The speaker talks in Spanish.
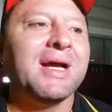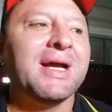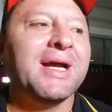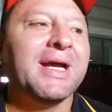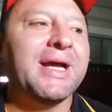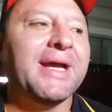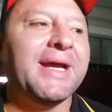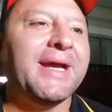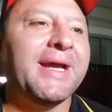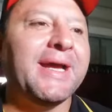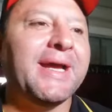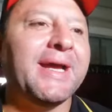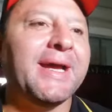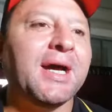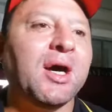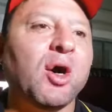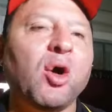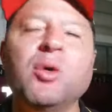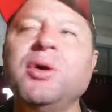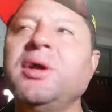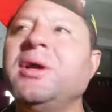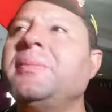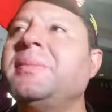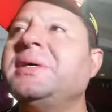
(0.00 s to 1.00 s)
Eh,
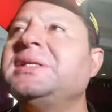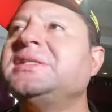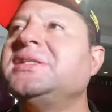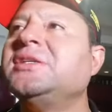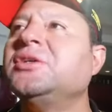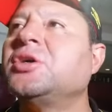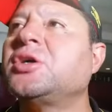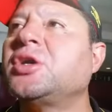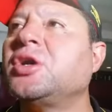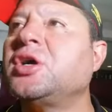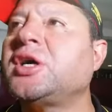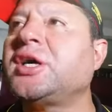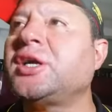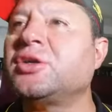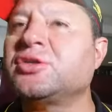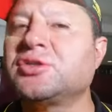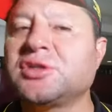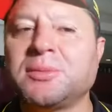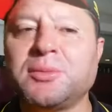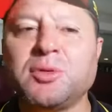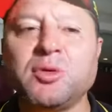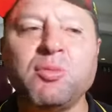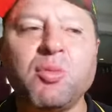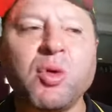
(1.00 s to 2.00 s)
obviamente yo creo que nos
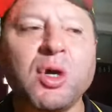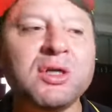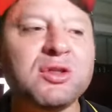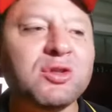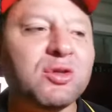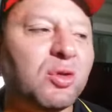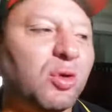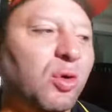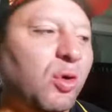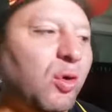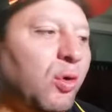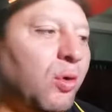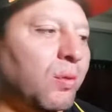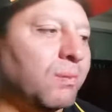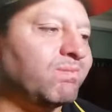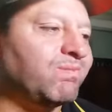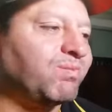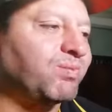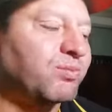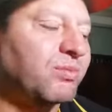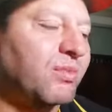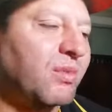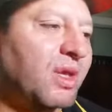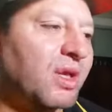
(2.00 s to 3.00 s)
hemos vuelto
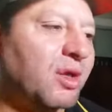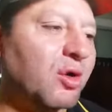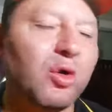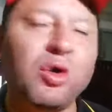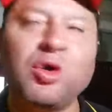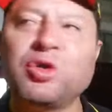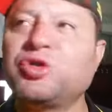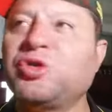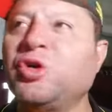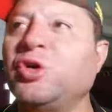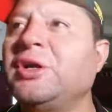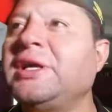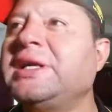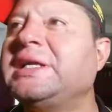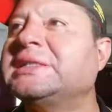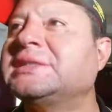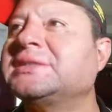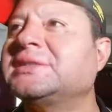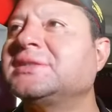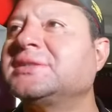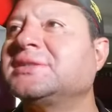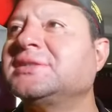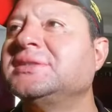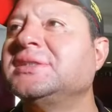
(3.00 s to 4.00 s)

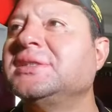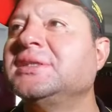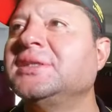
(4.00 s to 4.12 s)
glotones,